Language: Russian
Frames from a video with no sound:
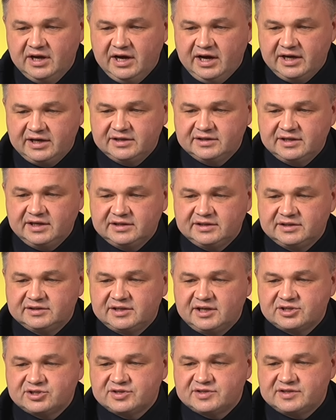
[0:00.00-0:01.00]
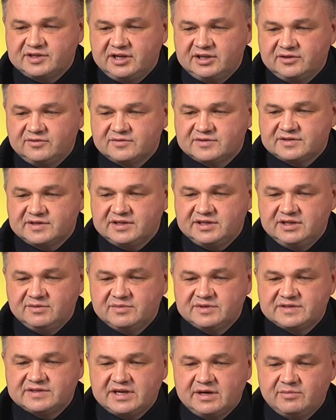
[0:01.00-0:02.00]
Арендатор также сталкивается с одним
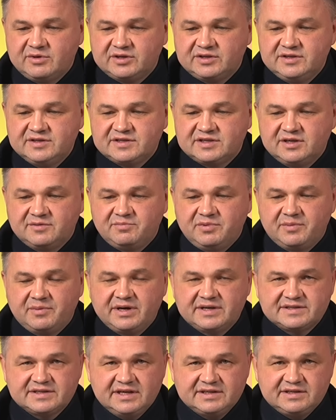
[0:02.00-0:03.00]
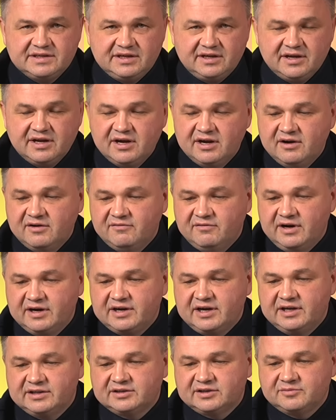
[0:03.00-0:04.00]
из самых низких показателей
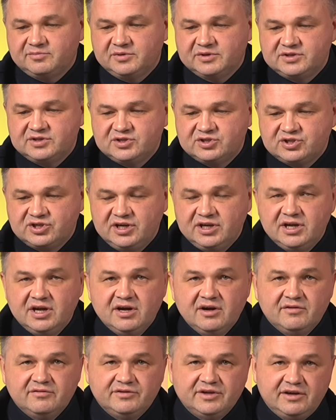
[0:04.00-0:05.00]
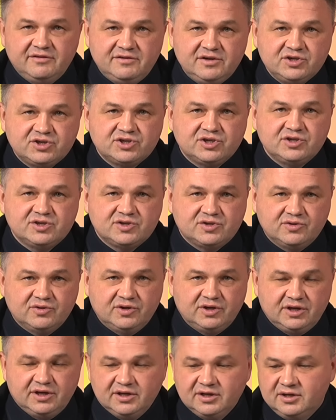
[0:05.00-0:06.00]
вакантных платежей в новейшей
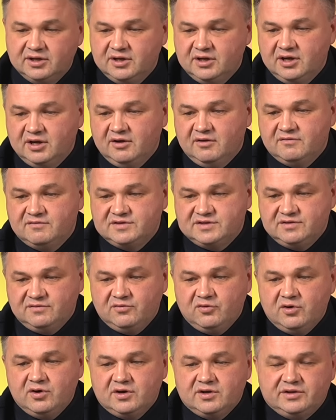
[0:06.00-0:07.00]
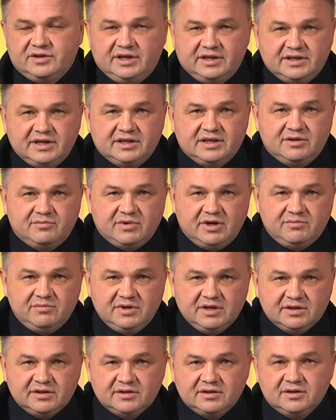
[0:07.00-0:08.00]
истории. Всего на данный
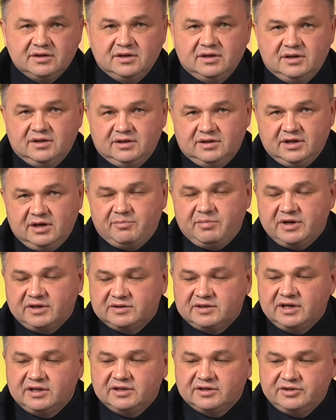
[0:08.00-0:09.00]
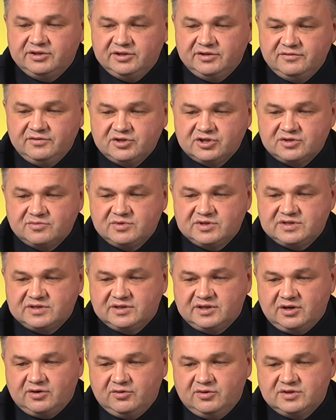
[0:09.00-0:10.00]
момент на порталах недвижимости
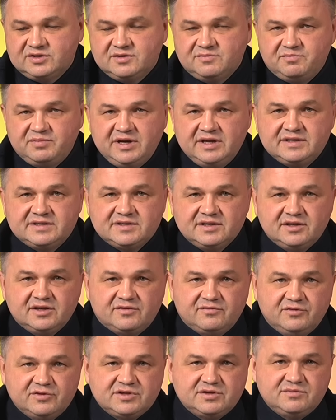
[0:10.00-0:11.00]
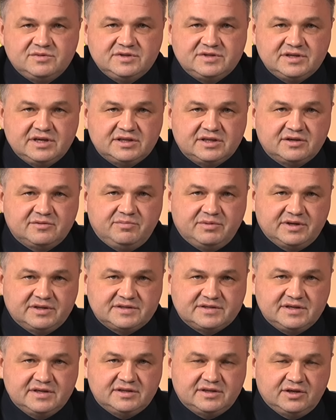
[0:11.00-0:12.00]
находится
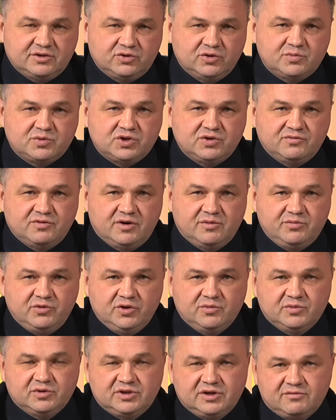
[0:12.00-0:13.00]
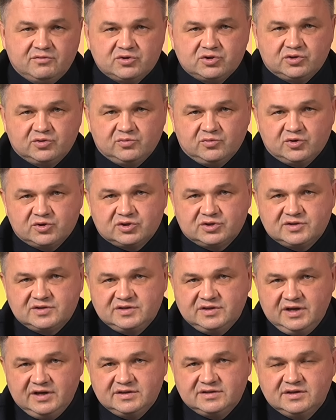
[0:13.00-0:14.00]
5,8% от общего объема того, что можно
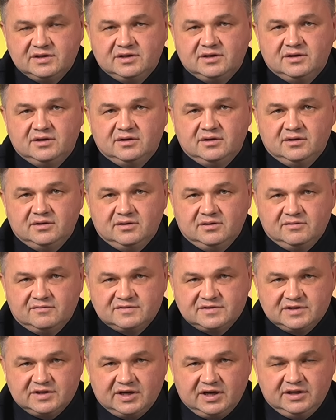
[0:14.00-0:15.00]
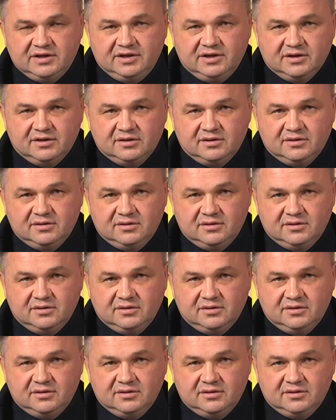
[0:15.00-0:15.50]
снять в стране.